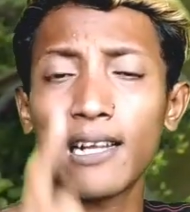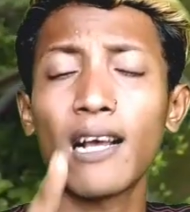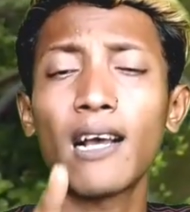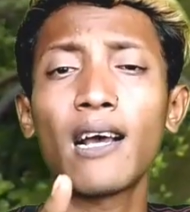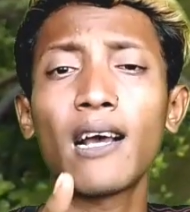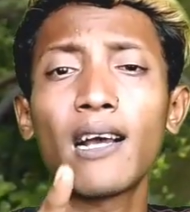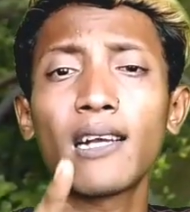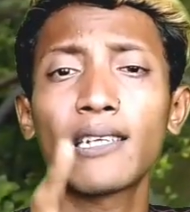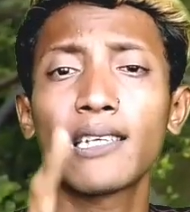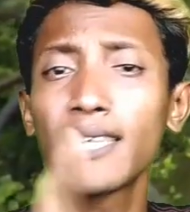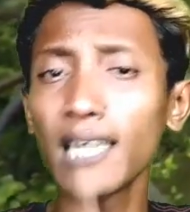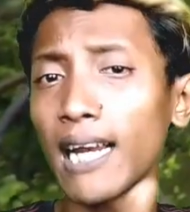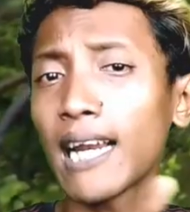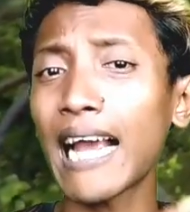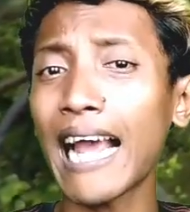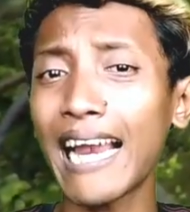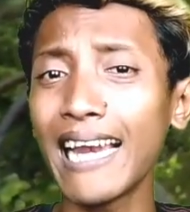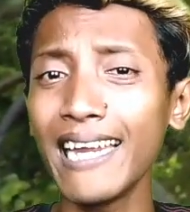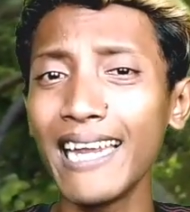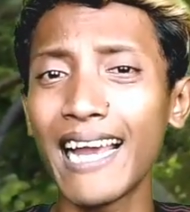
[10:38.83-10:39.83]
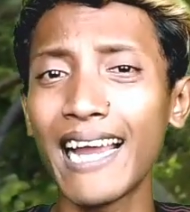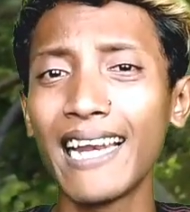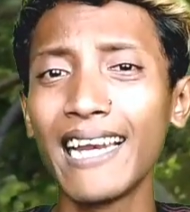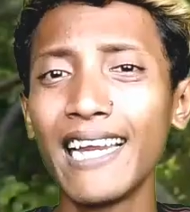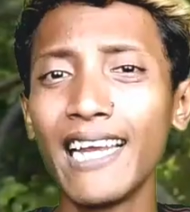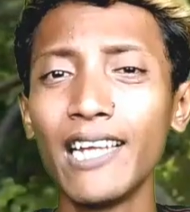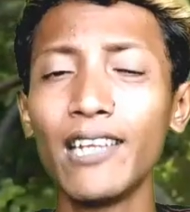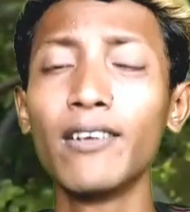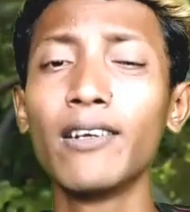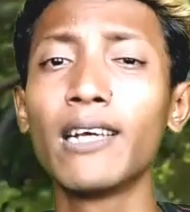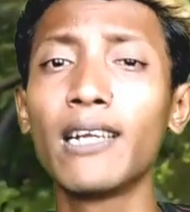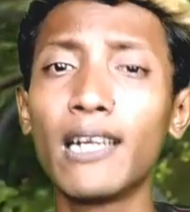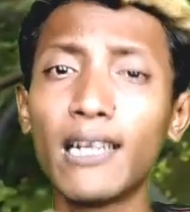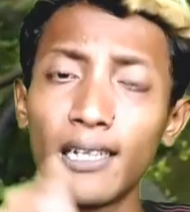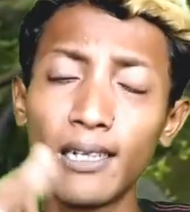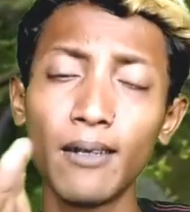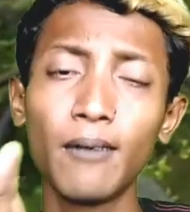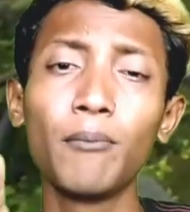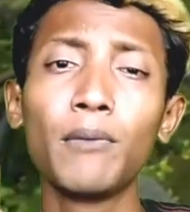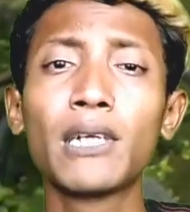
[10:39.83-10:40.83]
uh, skill kalian gitu ya
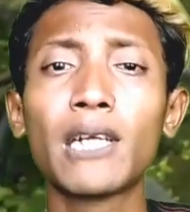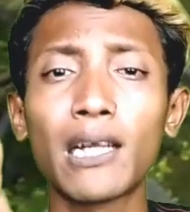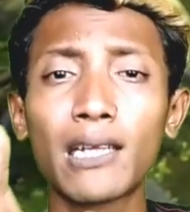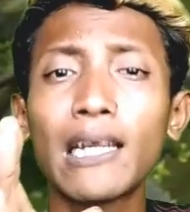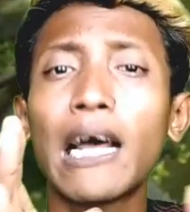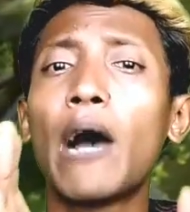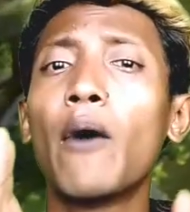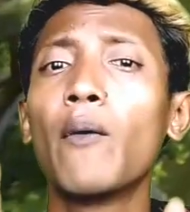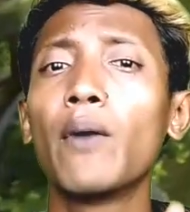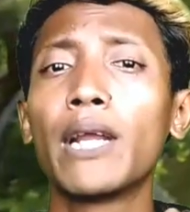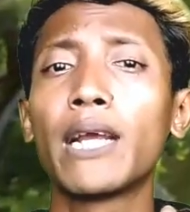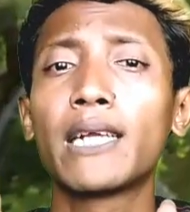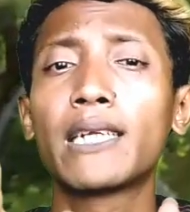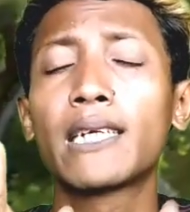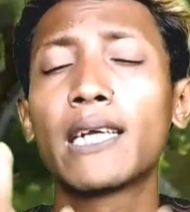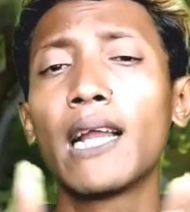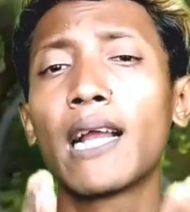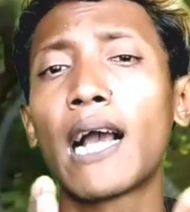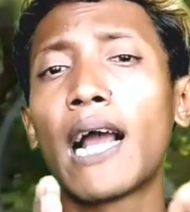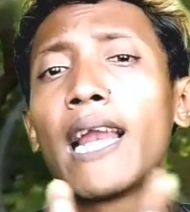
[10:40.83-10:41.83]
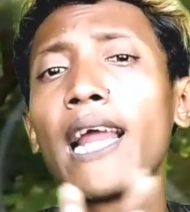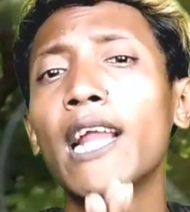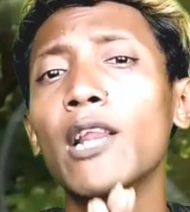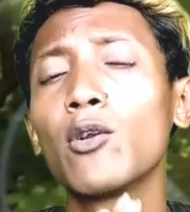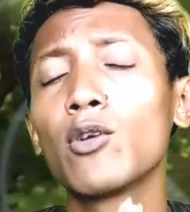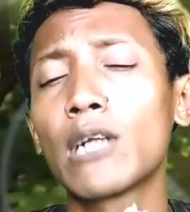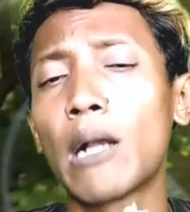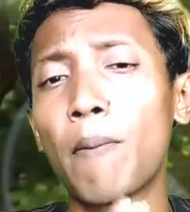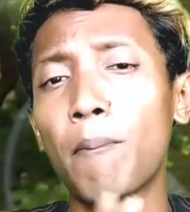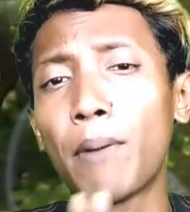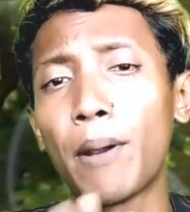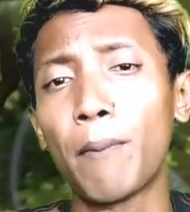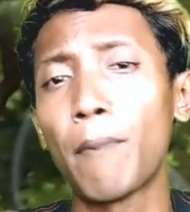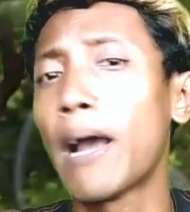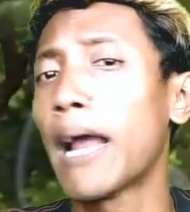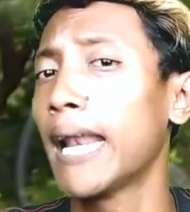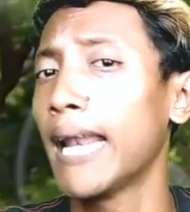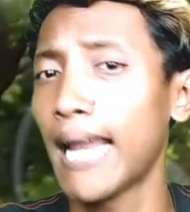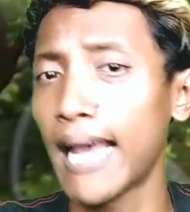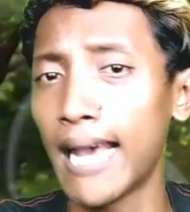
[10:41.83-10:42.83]
nanti bisa tahu nih skill kalian tuh sampai
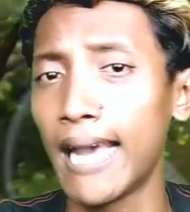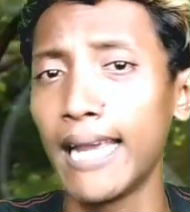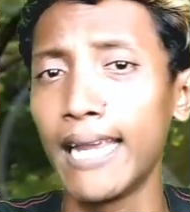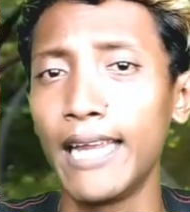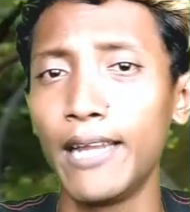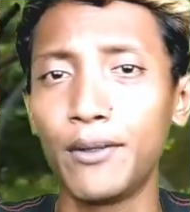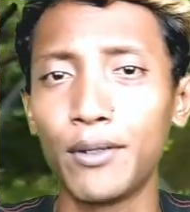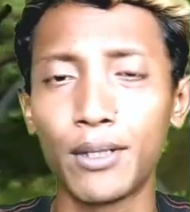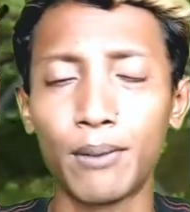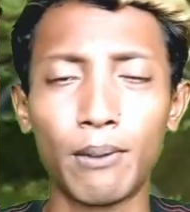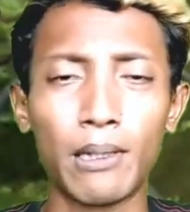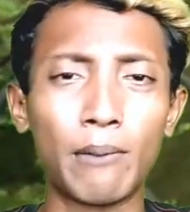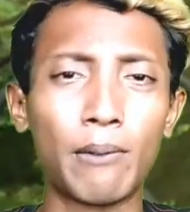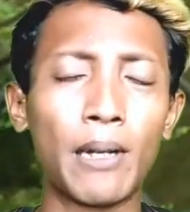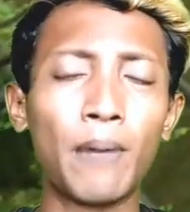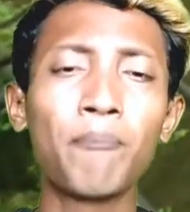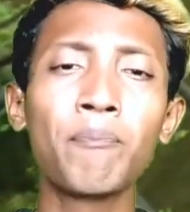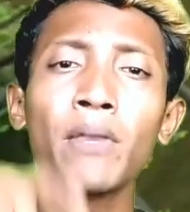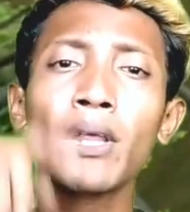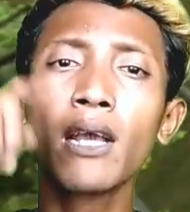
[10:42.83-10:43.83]
mana gitu teman-teman